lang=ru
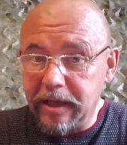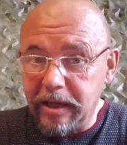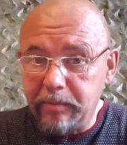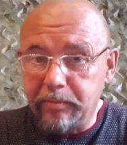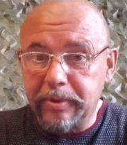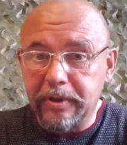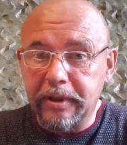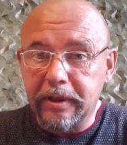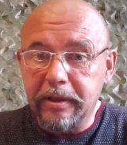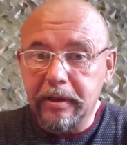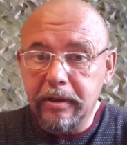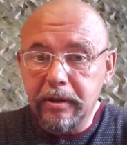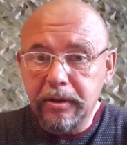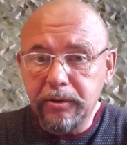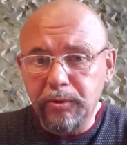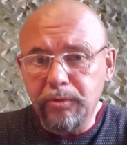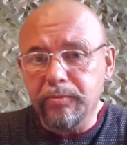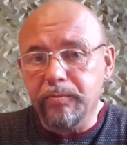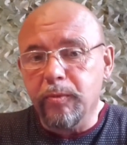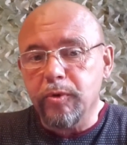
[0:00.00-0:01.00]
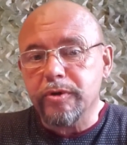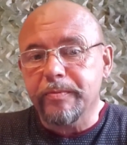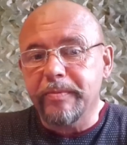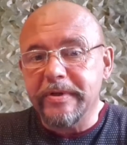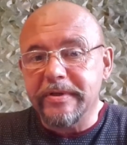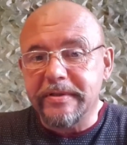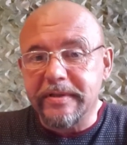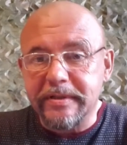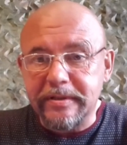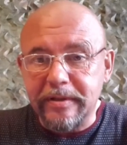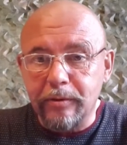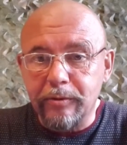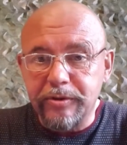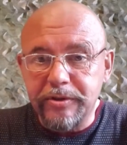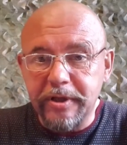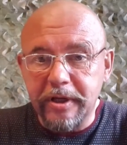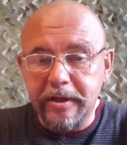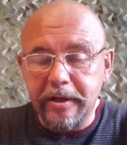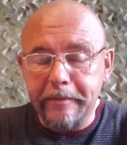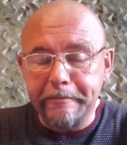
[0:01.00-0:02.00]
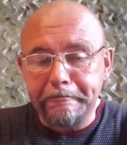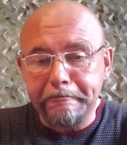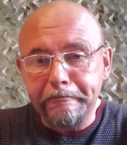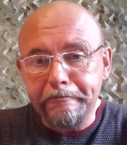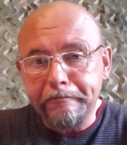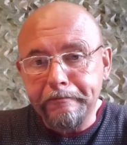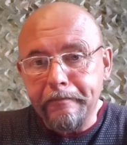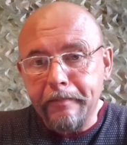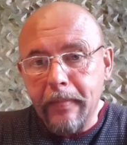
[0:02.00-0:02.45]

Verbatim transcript: не было. Ну, может быть, за исключением